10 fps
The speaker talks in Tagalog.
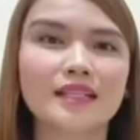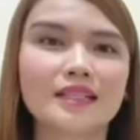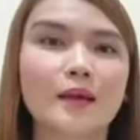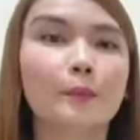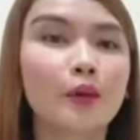
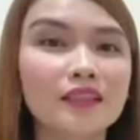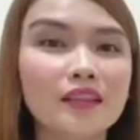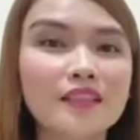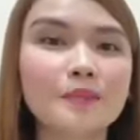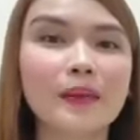Sa
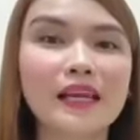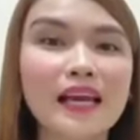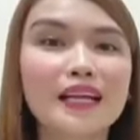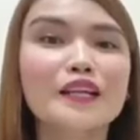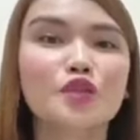products pa
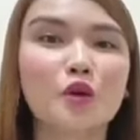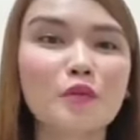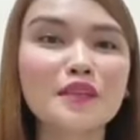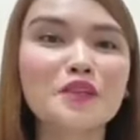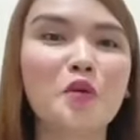lang,
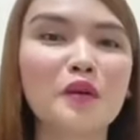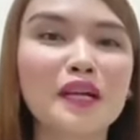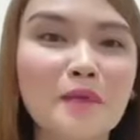sobra-sobra